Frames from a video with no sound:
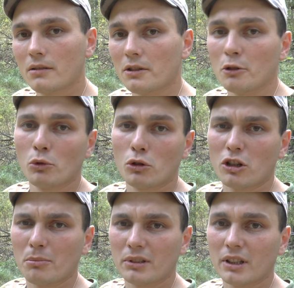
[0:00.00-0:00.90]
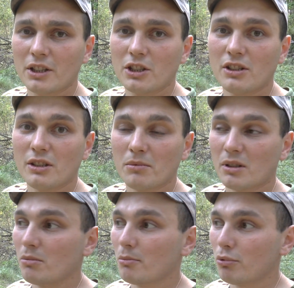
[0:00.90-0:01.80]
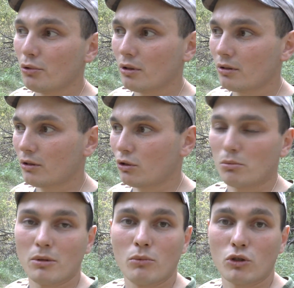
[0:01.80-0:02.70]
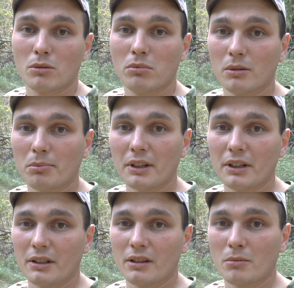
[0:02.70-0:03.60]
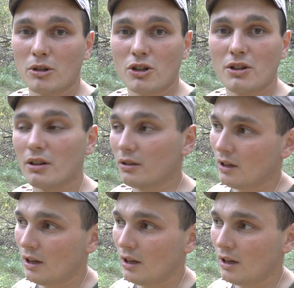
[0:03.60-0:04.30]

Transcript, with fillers: немножко подрасчистим себе путь, чтобы можно было проехать на машине.